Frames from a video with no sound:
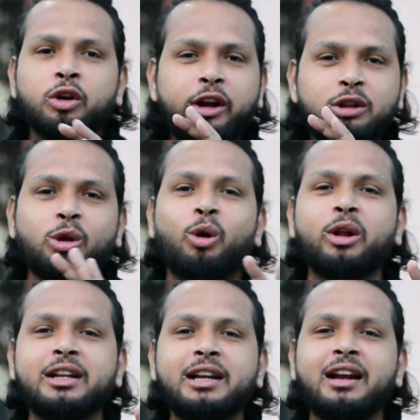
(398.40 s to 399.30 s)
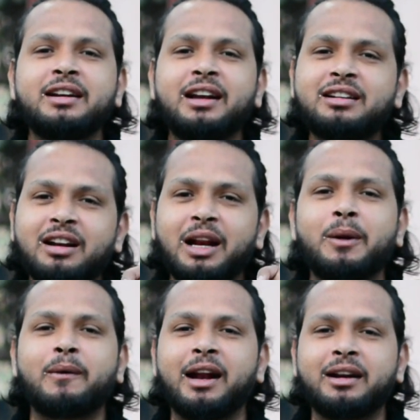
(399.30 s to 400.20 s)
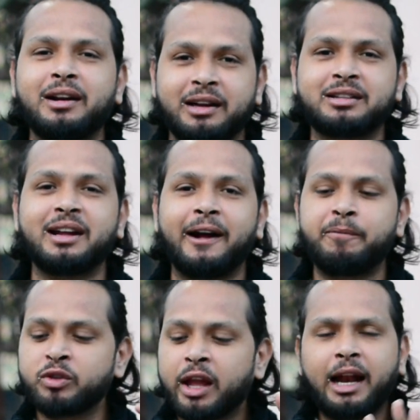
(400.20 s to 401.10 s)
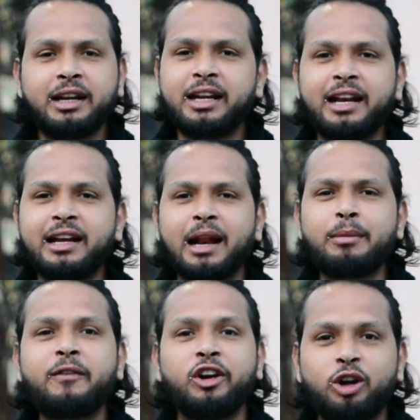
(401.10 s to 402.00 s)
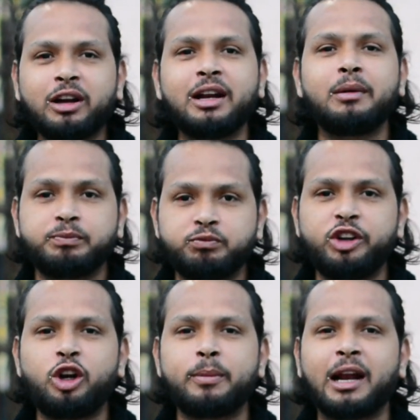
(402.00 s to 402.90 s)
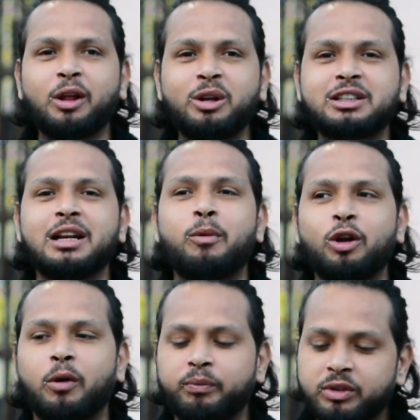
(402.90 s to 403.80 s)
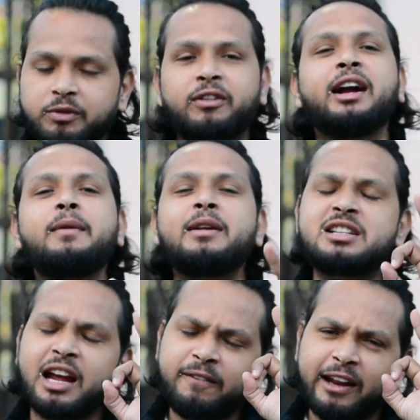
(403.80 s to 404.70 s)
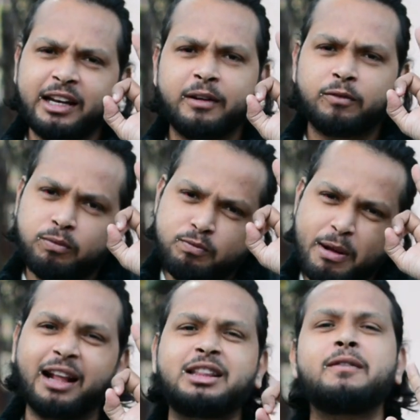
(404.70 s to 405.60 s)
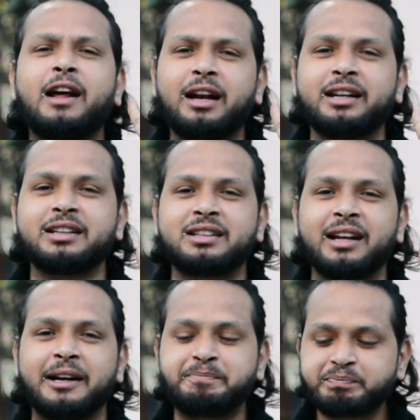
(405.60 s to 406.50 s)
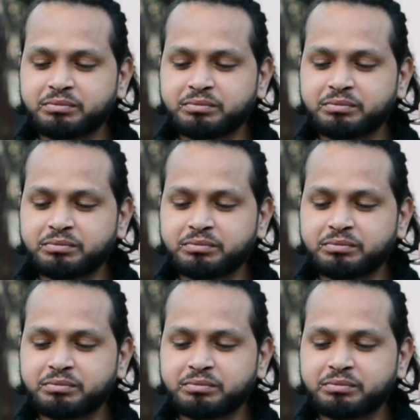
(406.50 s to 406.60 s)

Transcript: कोई तोड़ नहीं है नेक्स्ट लेवल वाला टेस्ट है एंड ये नहीं कह रहा मैं वीडियो के वीडियो बनाऊँ तो इसलिए बोल रहा हूँ बाकी में जैन में नहीं बेहतरीन वाला टेस्ट है